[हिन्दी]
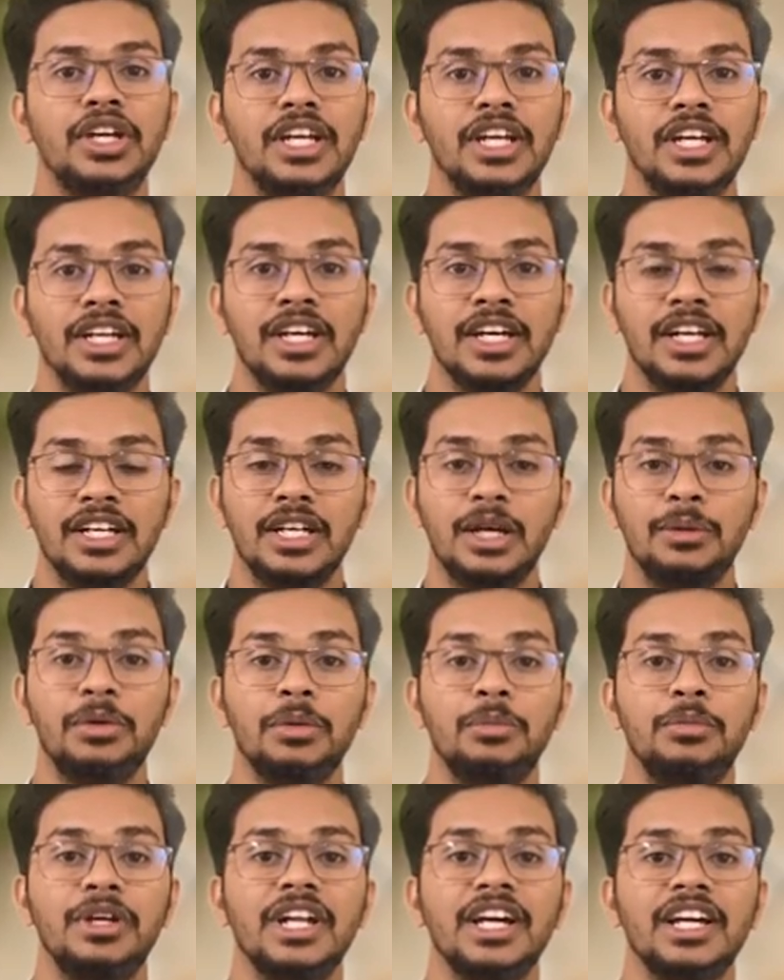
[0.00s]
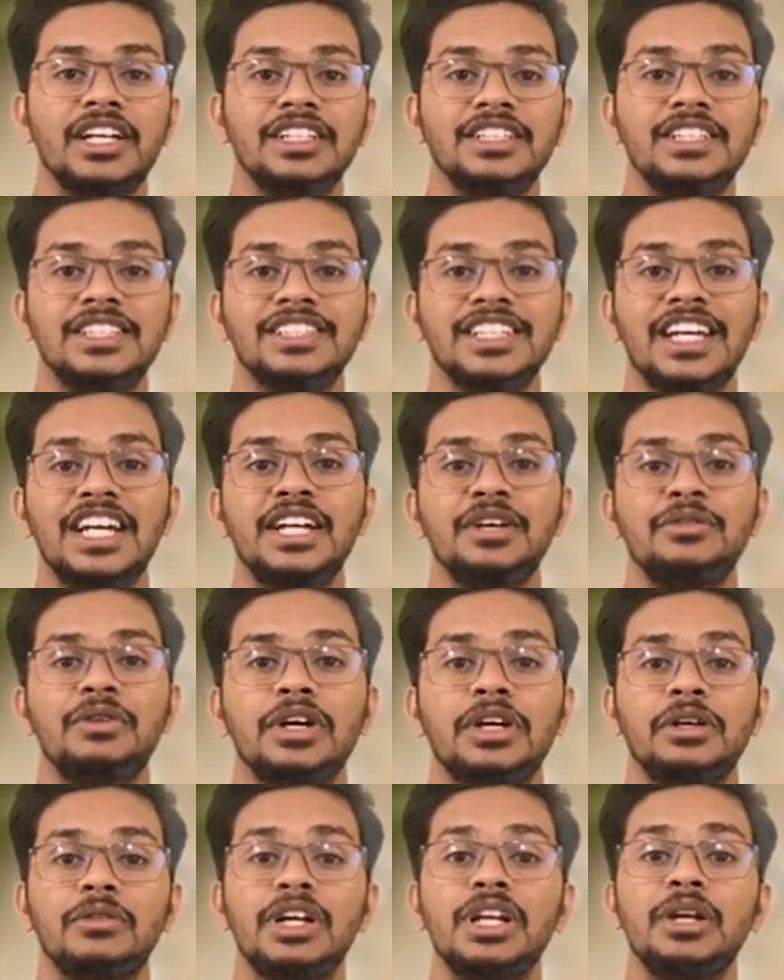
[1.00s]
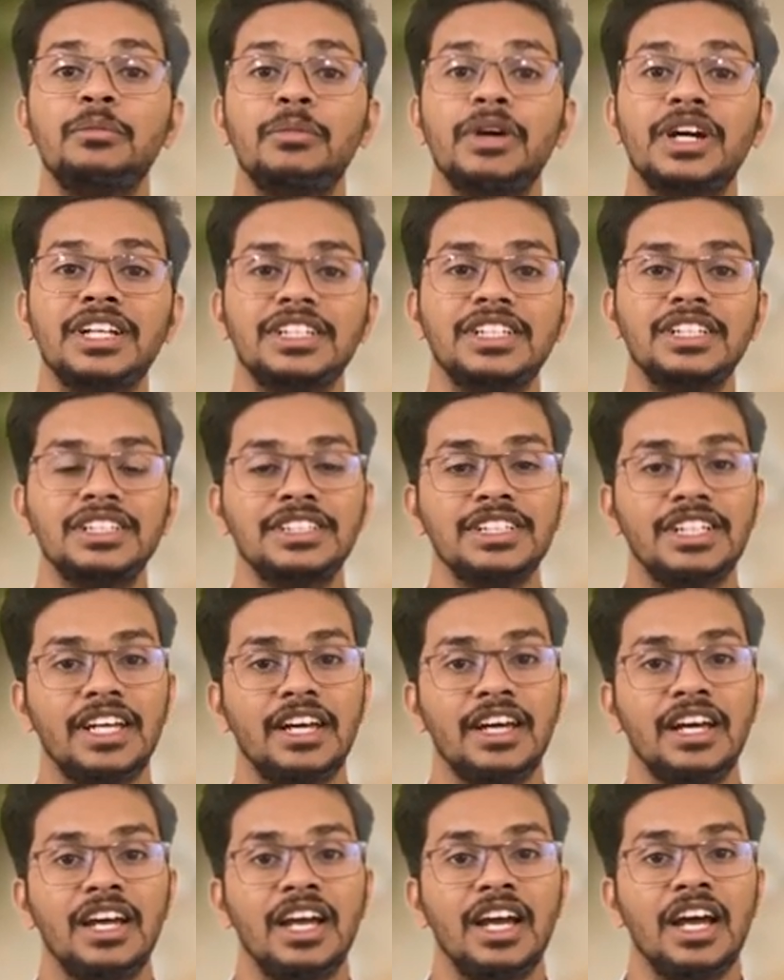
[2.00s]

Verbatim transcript: के या फिर बिना किसी साइड इफ़ेक्ट वाली मेडिसिन के